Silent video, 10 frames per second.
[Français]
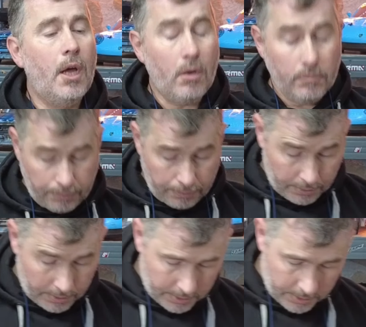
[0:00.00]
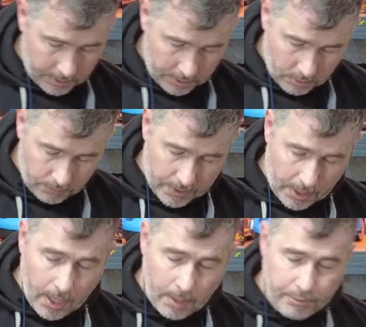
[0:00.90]
alors je
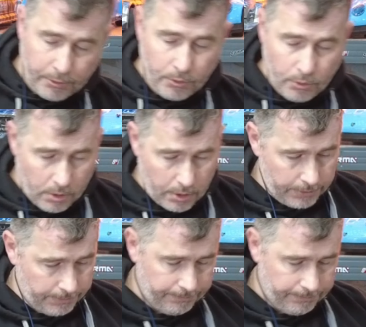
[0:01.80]
ça un peu nul, hein.